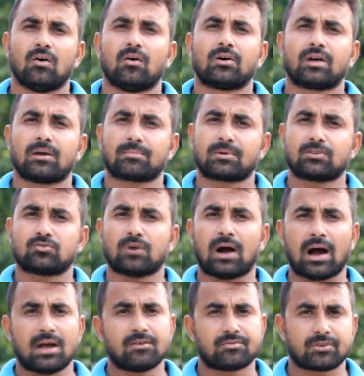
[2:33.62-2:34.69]
और आपका जो
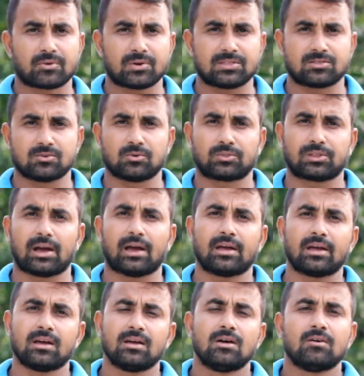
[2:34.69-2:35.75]
हाई फ्रिक्वेंसी होता
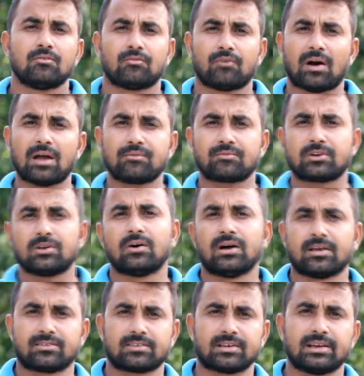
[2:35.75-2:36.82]
है 5 किलो
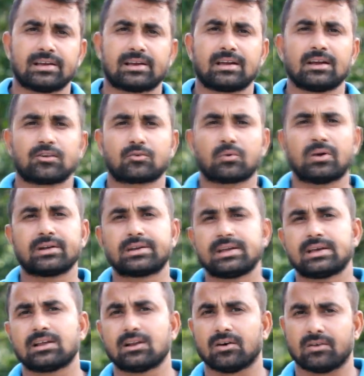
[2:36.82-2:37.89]
हर्ज से लेके
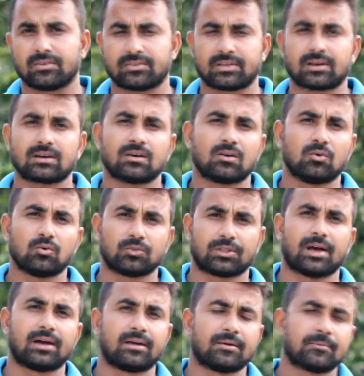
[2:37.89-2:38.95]
20 किलो हर्ज तक
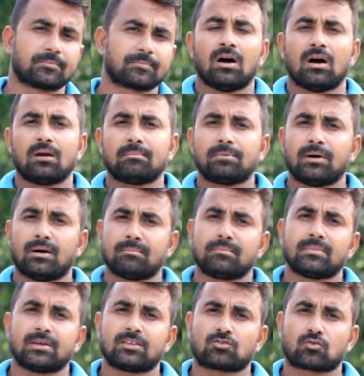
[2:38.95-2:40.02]
होता है अब
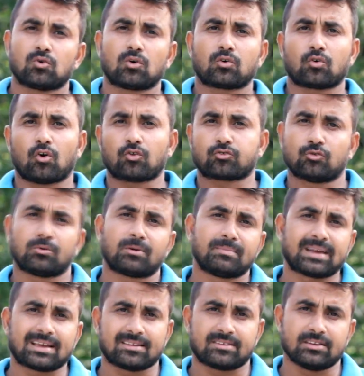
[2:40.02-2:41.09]
हम इसको क्रॉसओवर
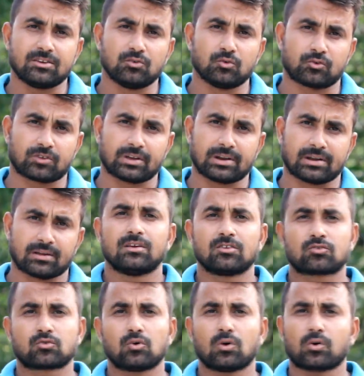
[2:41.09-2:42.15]
में कैसे यूज़ करें
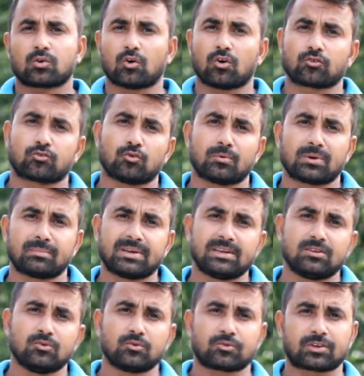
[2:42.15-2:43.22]
इसको क्रॉसओवर
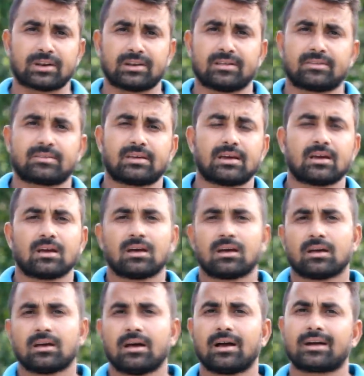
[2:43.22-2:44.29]
में यूज़ करने से
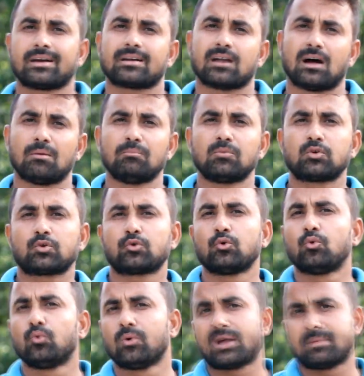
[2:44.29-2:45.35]
अगर हम टू
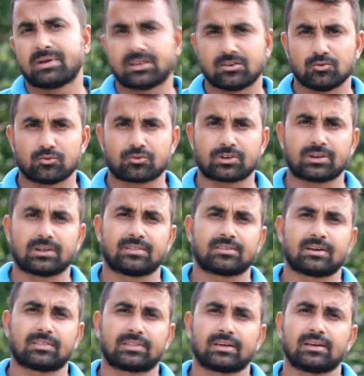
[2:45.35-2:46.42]
वे में यूज़ करना
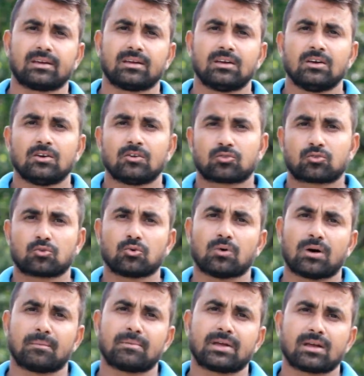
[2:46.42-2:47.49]
चाहते हैं तो
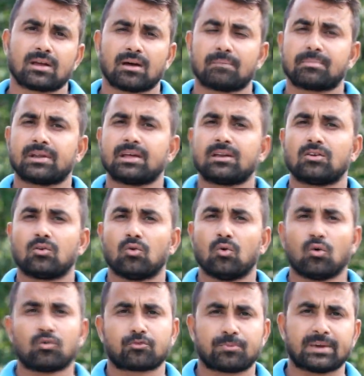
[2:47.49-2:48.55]
हमें अपने
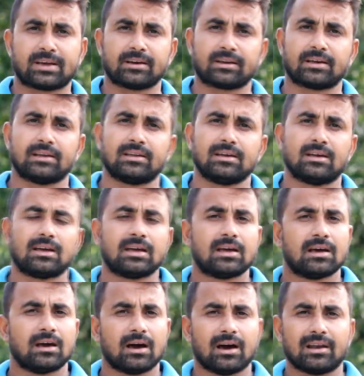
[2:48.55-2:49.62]
लो स्पीकर के लिए
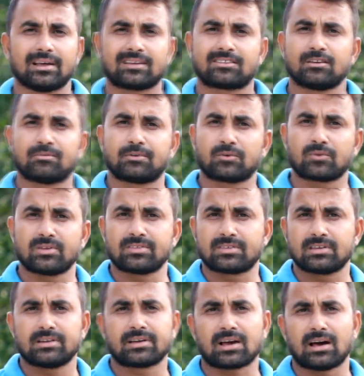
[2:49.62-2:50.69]
अलग से
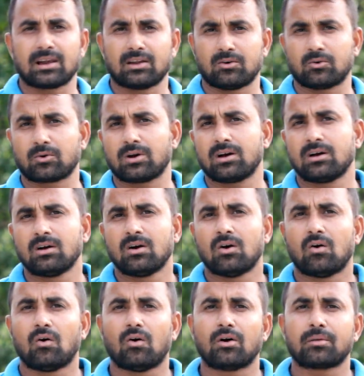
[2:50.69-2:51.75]
फ्रिक्वेंसी निकालना होगा
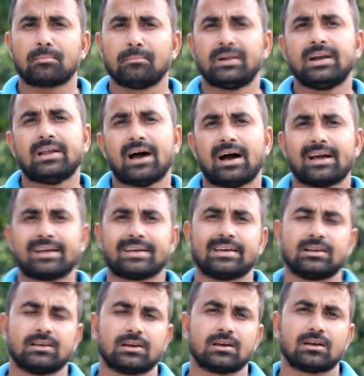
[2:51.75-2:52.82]
और मिड हाई के
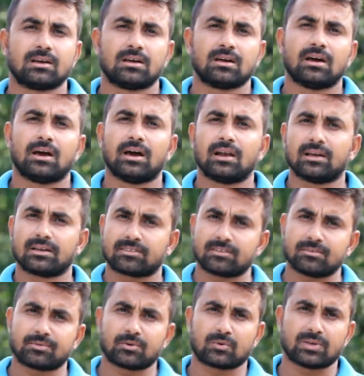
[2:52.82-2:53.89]
लिए अलग
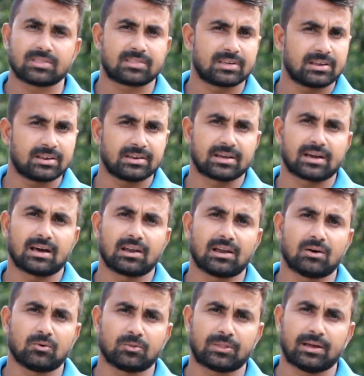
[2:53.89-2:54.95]
से फ्रिक्वेंसी निकालना
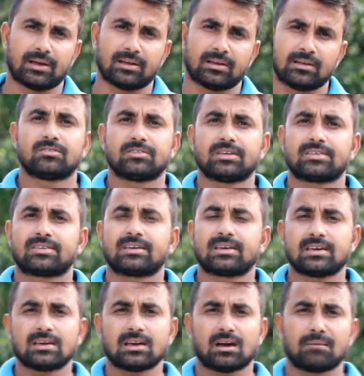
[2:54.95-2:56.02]
होता है जैसे
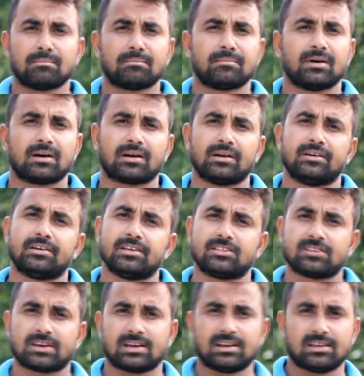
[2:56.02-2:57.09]
कि हम अगर
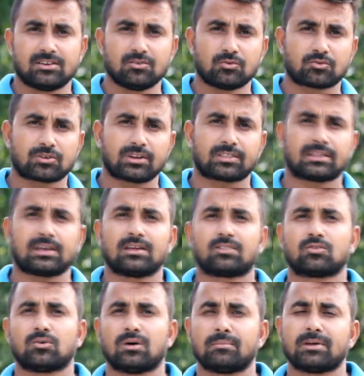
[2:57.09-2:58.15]
डीजे के लिए यूज़ करते हैं
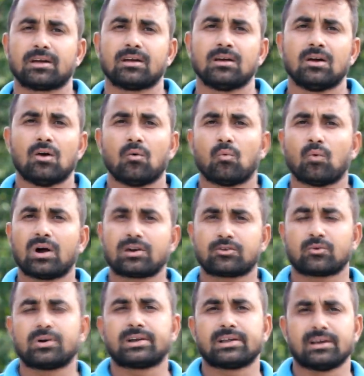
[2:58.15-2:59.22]
तो हमें 120
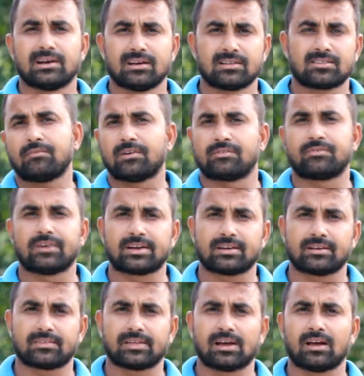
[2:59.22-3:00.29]
ट्वेंटी परफेक्ट
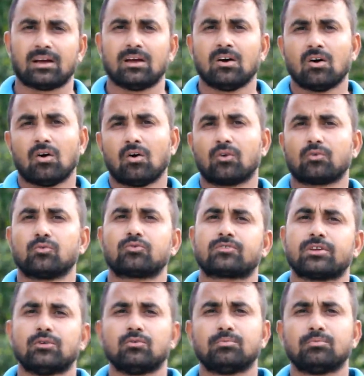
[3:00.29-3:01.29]
रहता है और उससे